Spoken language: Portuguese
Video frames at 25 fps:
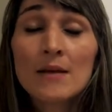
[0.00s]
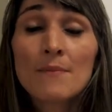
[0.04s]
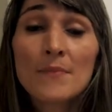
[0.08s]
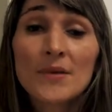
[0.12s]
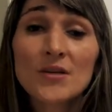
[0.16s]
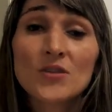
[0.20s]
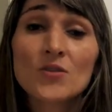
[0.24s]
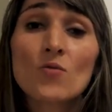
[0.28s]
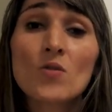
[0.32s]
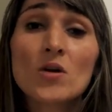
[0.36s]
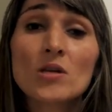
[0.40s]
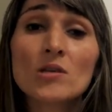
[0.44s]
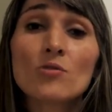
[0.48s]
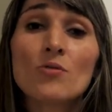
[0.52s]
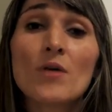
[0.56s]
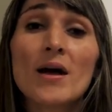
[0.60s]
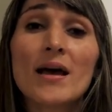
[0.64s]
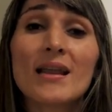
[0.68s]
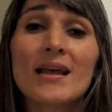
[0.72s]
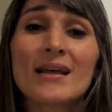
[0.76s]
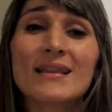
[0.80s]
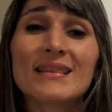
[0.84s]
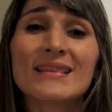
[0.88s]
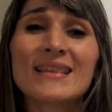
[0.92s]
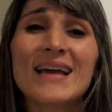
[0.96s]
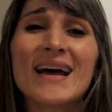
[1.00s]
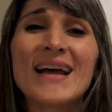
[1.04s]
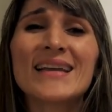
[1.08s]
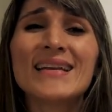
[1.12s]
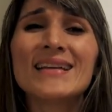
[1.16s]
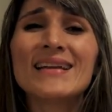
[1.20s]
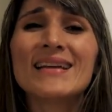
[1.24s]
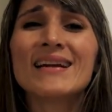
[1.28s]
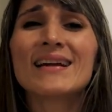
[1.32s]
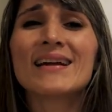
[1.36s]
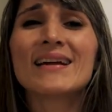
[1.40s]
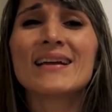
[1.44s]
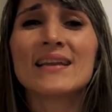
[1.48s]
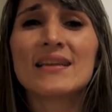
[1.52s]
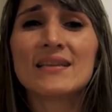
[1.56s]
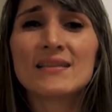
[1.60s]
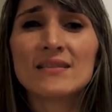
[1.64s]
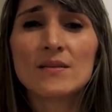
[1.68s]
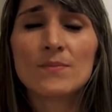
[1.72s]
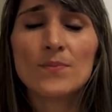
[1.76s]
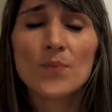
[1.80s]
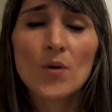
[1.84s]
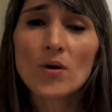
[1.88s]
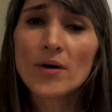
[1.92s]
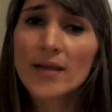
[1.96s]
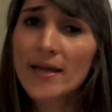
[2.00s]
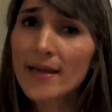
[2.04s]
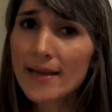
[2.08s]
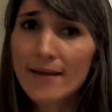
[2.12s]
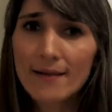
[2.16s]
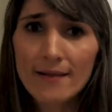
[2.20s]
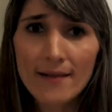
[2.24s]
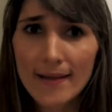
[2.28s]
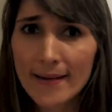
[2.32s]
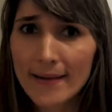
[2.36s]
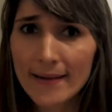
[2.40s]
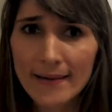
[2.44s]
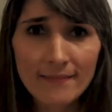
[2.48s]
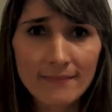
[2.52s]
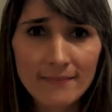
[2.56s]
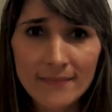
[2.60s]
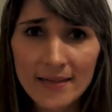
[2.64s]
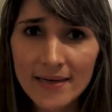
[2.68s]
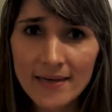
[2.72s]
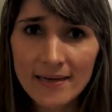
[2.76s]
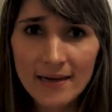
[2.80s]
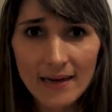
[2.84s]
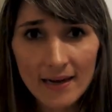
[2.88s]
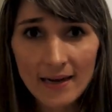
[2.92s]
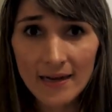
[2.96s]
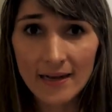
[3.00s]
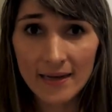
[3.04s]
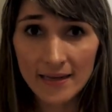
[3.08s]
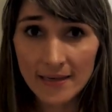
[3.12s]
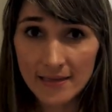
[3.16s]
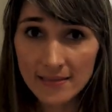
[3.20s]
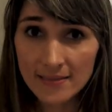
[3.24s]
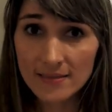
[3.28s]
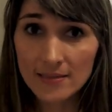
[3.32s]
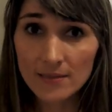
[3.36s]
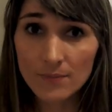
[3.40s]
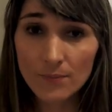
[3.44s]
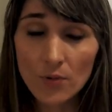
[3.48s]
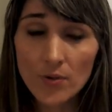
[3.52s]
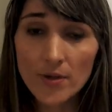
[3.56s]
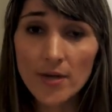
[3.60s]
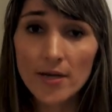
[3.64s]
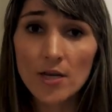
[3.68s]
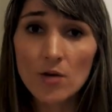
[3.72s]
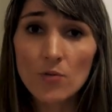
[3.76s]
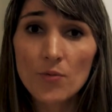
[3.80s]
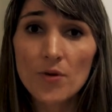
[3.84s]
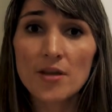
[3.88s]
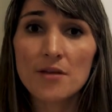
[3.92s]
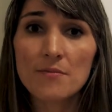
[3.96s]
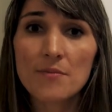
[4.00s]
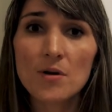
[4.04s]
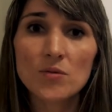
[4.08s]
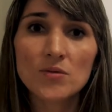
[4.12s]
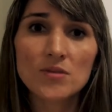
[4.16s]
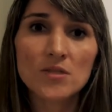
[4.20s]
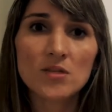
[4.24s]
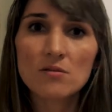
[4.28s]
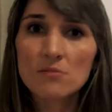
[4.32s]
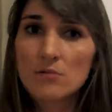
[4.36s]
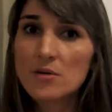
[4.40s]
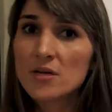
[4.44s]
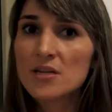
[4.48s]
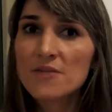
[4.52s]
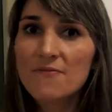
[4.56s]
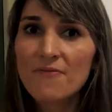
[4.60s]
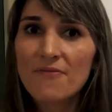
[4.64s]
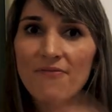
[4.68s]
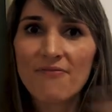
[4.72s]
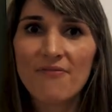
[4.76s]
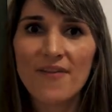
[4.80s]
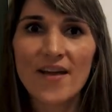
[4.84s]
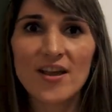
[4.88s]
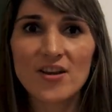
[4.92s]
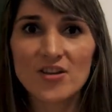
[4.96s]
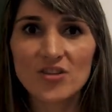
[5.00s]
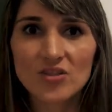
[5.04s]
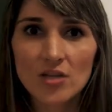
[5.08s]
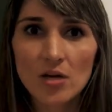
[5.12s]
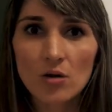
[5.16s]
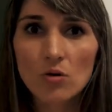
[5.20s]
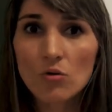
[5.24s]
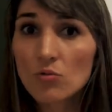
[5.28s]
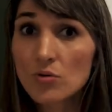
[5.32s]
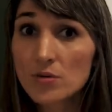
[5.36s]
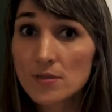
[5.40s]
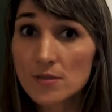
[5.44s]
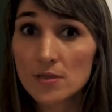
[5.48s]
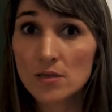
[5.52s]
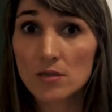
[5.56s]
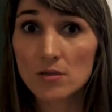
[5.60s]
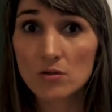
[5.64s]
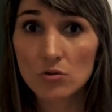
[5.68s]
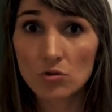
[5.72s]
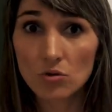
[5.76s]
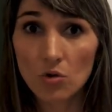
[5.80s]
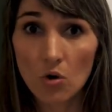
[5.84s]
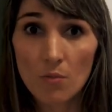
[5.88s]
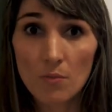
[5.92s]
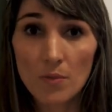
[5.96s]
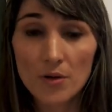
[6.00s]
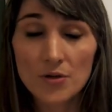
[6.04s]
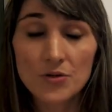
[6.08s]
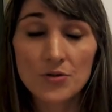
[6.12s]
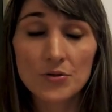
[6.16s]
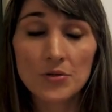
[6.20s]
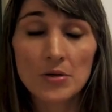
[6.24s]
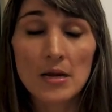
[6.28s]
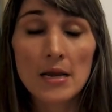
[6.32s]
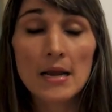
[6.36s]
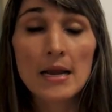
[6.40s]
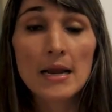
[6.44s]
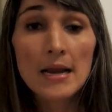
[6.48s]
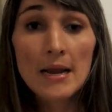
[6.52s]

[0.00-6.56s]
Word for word: Mas quando ela está em crise, por que, que ela entra em crise? Por que, que o animalzinho manifesta os sintomas?